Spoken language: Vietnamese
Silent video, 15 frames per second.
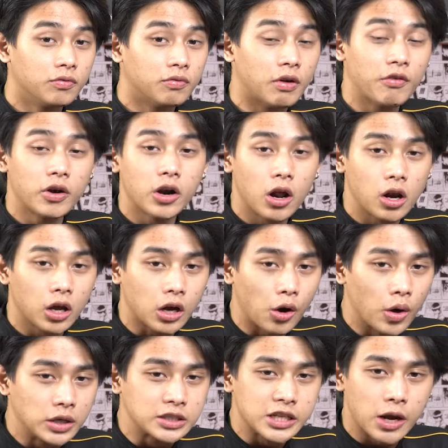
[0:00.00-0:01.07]
Và vừa rồi là
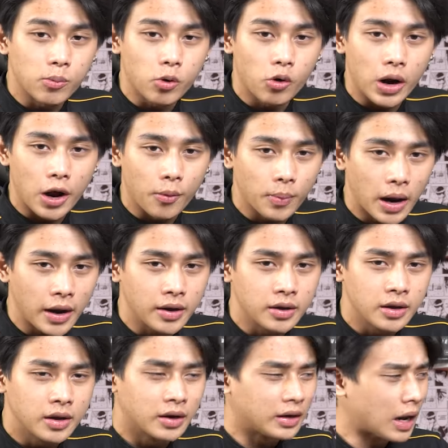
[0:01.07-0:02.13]
cấu hình xe ôm của ngày hôm nay
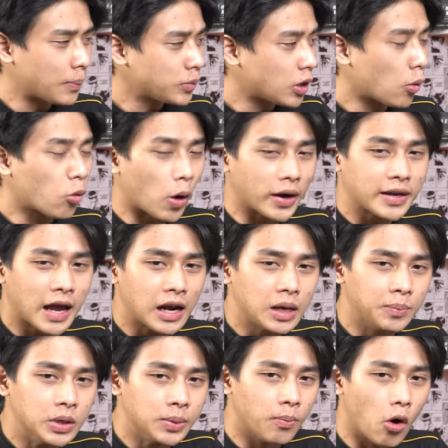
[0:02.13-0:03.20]
Nằm trong khoảng giá là
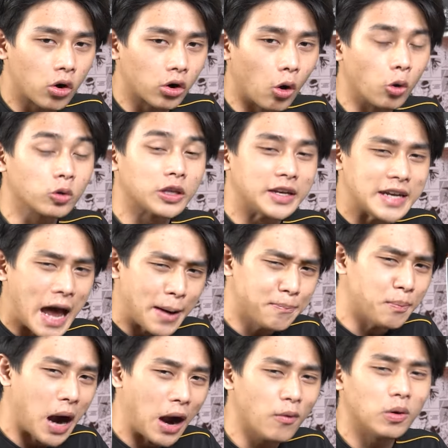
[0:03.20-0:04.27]
11 củ thì
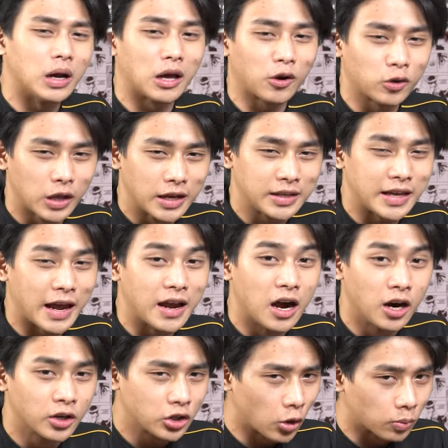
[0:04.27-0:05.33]
đảm bảo là có thể chạy
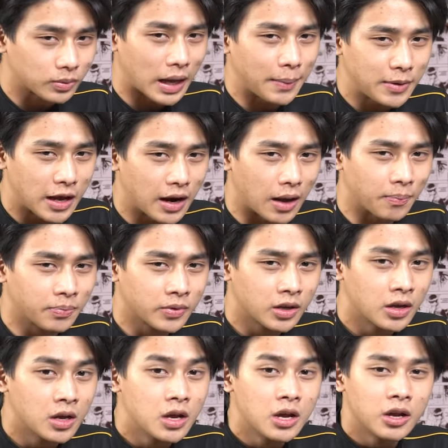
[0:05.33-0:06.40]
hơn chục tab giả lập
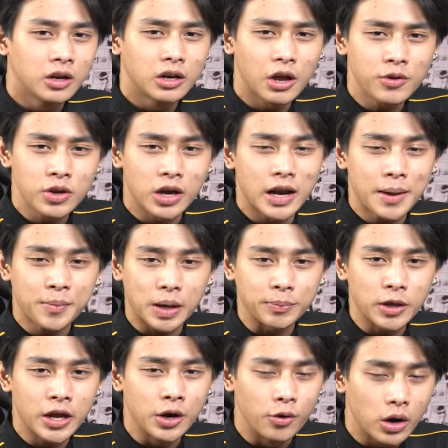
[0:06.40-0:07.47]
Nếu như anh em
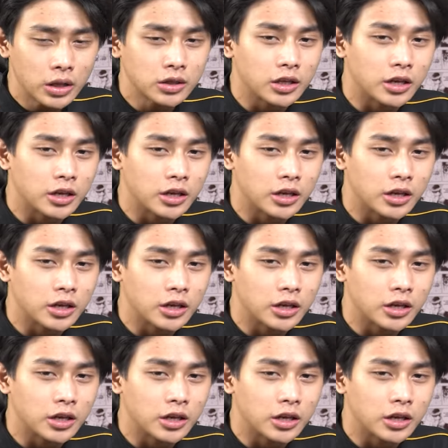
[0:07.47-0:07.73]
cảm thấy hữu ích